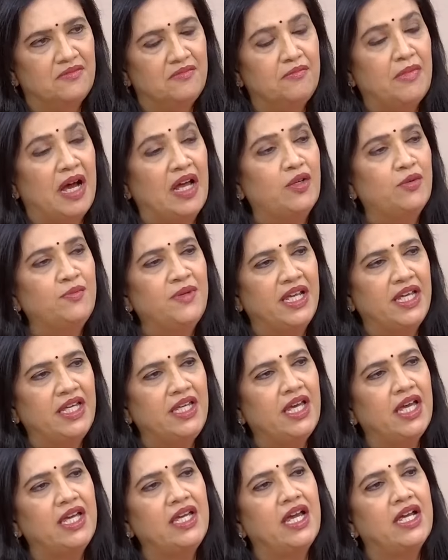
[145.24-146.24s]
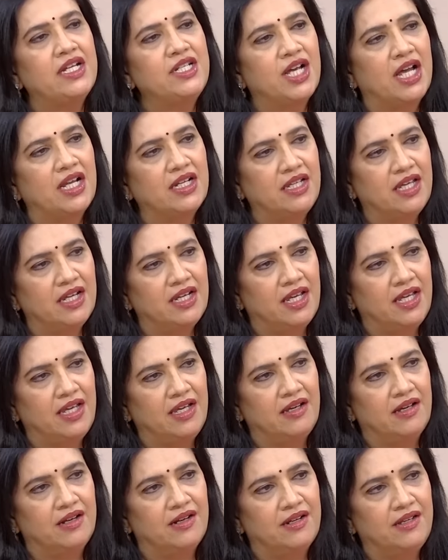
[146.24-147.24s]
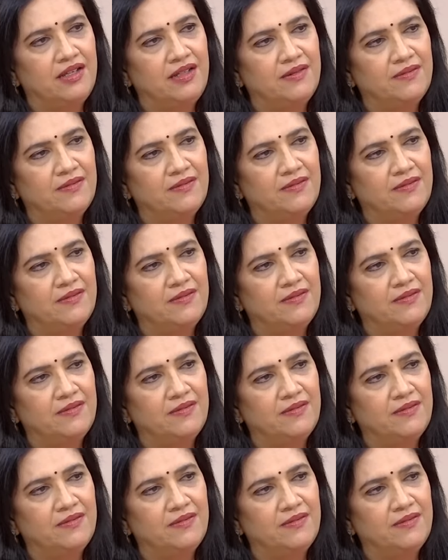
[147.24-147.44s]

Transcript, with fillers: मालूम नहीं है या जान के नहीं कर रही